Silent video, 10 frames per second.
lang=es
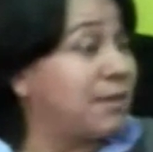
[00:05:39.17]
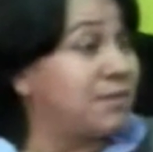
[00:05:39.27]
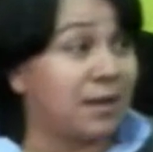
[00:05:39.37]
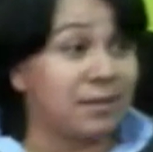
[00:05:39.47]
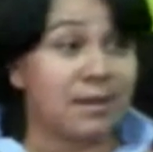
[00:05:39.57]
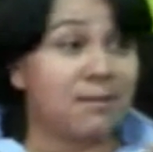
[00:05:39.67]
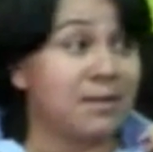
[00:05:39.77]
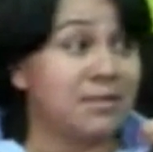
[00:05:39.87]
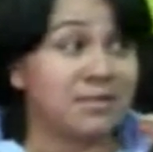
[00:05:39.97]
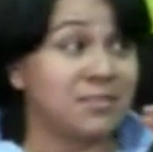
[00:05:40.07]
y se generaban
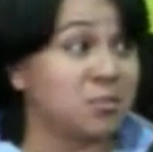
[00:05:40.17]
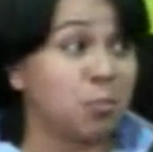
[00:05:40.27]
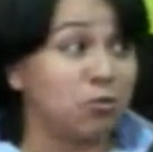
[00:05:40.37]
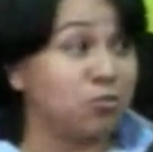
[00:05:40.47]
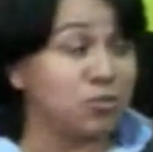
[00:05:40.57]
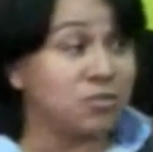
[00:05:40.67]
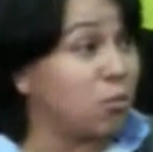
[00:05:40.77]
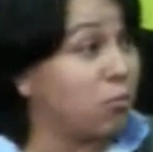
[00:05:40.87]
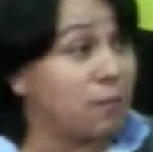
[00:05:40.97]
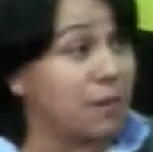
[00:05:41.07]
estas explosiones en el
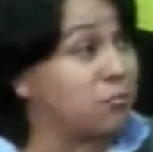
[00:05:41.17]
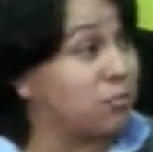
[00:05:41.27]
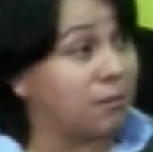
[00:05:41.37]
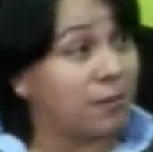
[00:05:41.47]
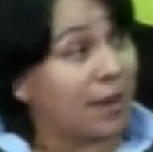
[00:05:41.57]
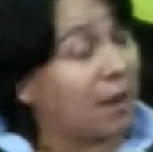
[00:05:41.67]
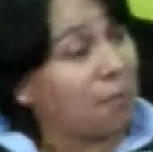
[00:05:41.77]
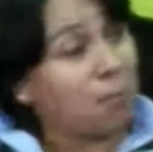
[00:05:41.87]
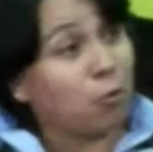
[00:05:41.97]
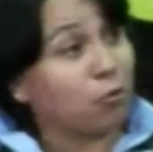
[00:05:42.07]
universo que
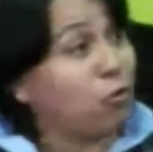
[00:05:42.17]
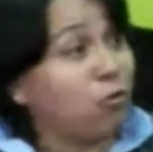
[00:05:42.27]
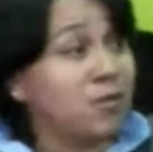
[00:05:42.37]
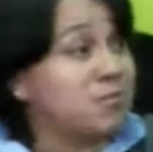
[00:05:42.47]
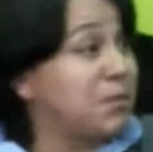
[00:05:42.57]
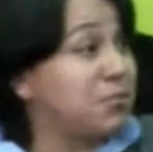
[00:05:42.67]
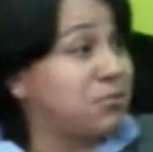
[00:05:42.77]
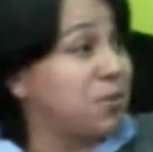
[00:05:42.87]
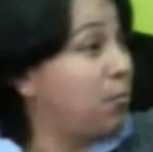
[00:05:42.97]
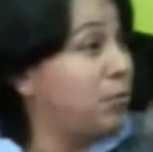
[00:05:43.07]
viajaban por todo el
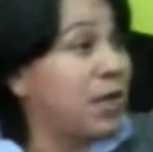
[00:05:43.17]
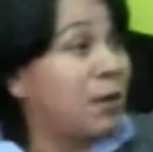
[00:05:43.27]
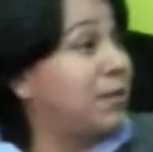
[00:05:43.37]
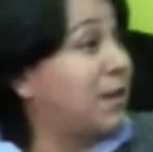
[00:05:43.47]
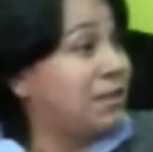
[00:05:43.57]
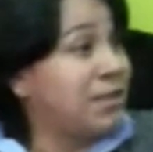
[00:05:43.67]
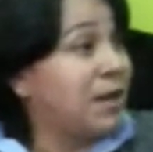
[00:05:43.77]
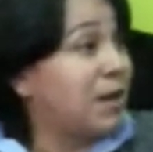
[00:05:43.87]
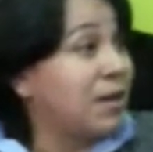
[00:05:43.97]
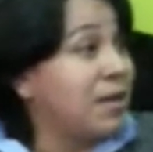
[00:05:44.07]
espacio-tiempo y llegaban a la Tierra.